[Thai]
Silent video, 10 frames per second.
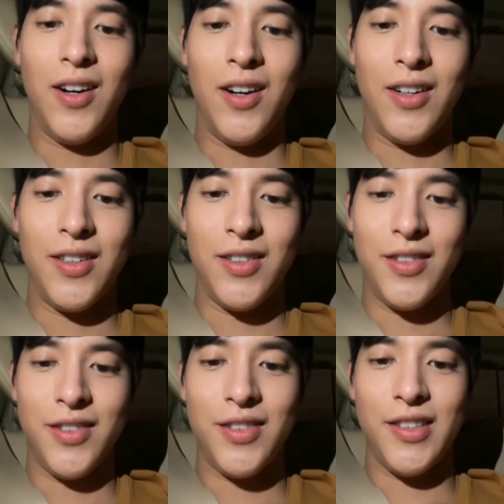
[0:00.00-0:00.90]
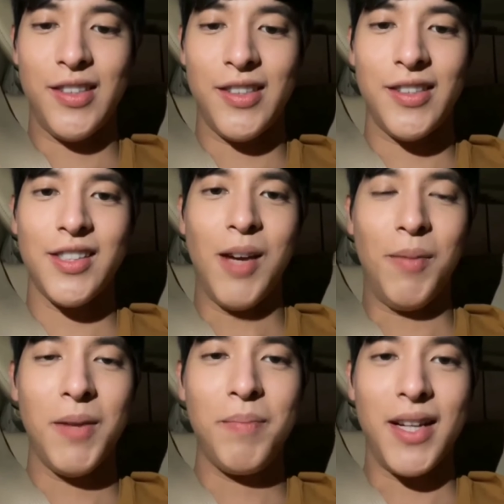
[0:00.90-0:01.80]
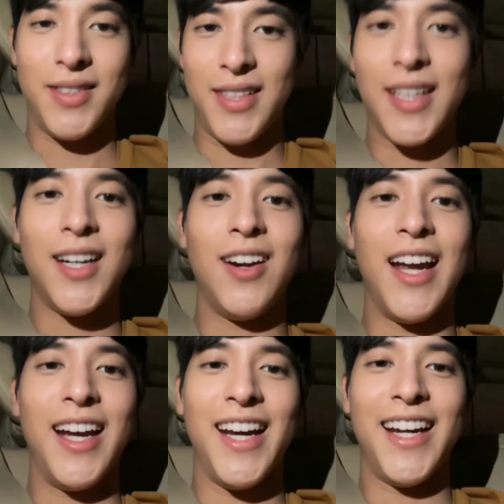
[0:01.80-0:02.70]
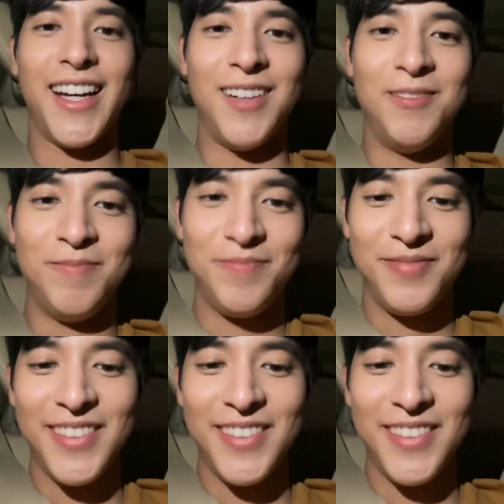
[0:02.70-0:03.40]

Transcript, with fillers: ก็สามารถแปะสติกเกอร์ออนไลน์ได้นะครั